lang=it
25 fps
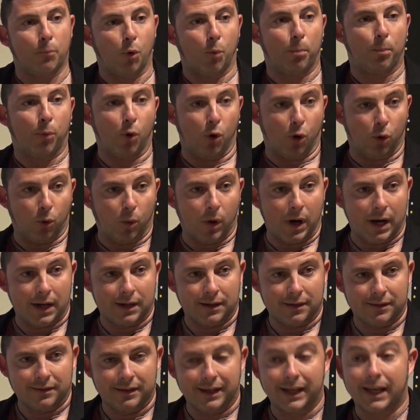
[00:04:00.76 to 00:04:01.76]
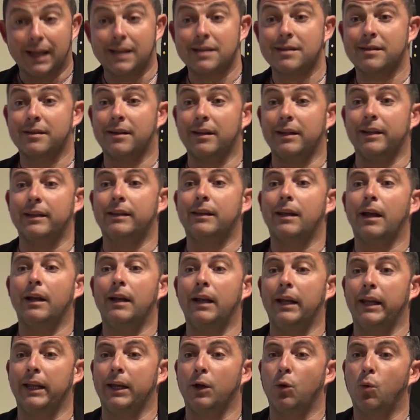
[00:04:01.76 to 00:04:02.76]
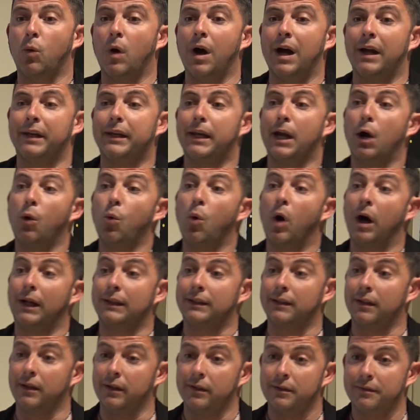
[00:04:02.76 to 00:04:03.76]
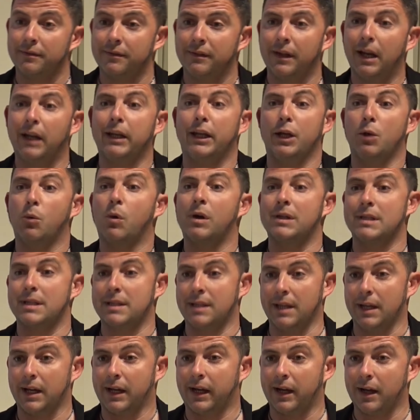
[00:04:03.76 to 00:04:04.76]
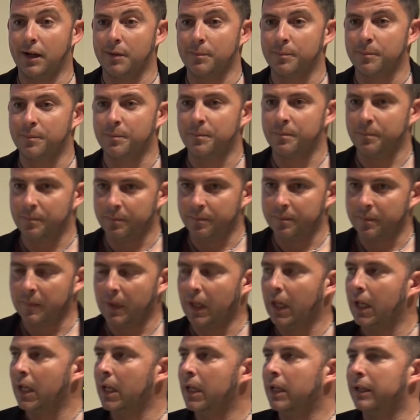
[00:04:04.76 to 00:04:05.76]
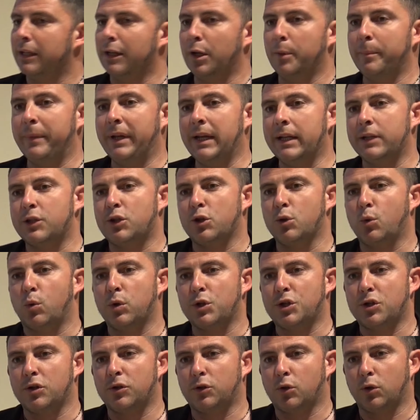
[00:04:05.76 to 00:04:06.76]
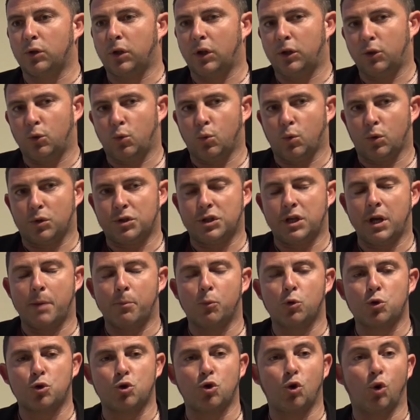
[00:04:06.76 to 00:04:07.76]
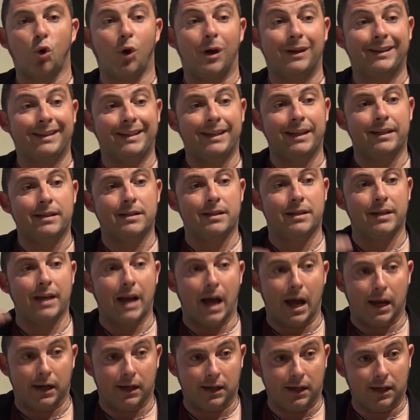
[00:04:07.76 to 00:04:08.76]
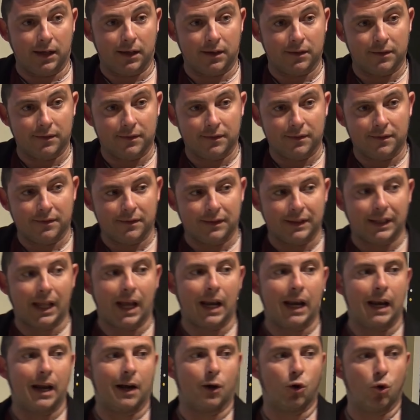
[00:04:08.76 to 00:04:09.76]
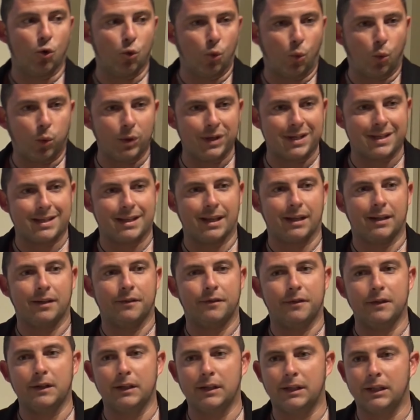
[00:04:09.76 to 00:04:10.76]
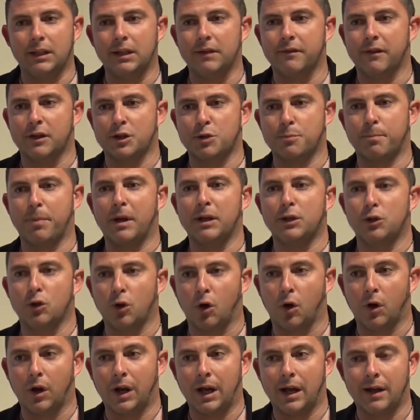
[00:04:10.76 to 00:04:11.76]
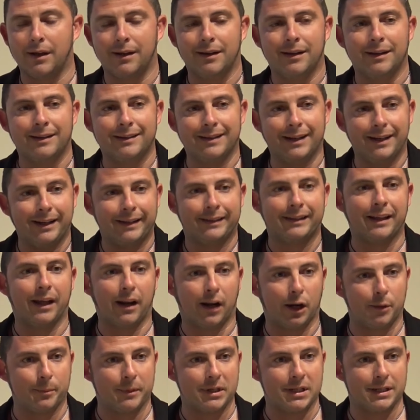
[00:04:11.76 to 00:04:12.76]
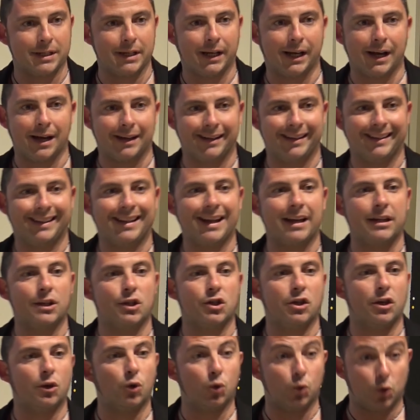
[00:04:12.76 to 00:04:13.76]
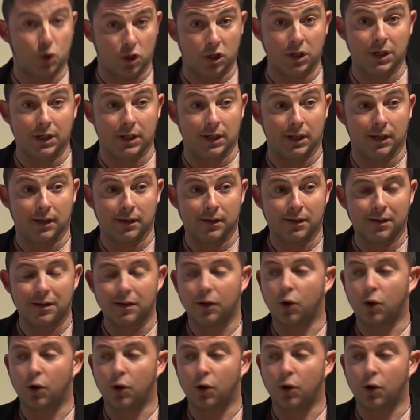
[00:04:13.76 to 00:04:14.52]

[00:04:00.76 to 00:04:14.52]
Mopowa e scritta in lingua nahuatl, la lingua azteca. Nel 1531 siamo solo a dieci anni dalla conquista definitiva spagnola nelle terre messicane, dai genocidi